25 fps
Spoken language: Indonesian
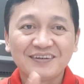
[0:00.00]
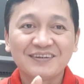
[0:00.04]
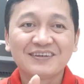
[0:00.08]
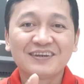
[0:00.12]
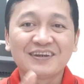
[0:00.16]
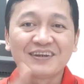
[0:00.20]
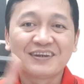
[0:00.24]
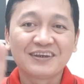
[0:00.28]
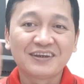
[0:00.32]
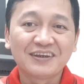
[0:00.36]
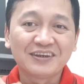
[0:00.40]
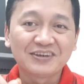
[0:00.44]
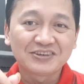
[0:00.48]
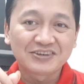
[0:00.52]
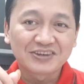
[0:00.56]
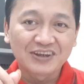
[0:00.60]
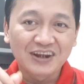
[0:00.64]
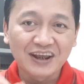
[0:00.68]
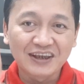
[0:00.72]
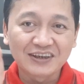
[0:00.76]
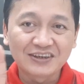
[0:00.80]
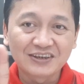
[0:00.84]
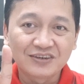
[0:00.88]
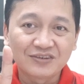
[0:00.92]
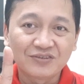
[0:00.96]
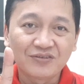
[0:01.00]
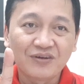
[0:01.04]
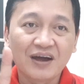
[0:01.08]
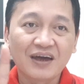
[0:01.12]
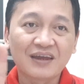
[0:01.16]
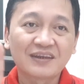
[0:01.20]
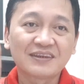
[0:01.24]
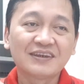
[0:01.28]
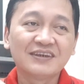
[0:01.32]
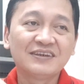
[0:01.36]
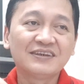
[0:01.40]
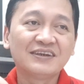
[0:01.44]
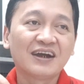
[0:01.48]
Jadi slash itu
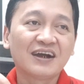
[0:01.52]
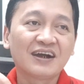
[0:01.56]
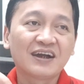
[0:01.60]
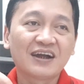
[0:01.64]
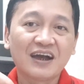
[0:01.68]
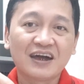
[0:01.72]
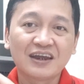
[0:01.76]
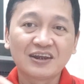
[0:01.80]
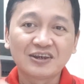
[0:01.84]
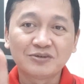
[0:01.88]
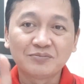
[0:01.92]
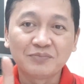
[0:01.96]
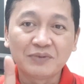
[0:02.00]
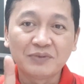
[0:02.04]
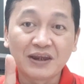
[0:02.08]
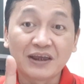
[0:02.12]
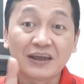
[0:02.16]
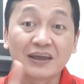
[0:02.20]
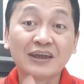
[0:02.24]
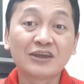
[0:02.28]
artinya garis miring.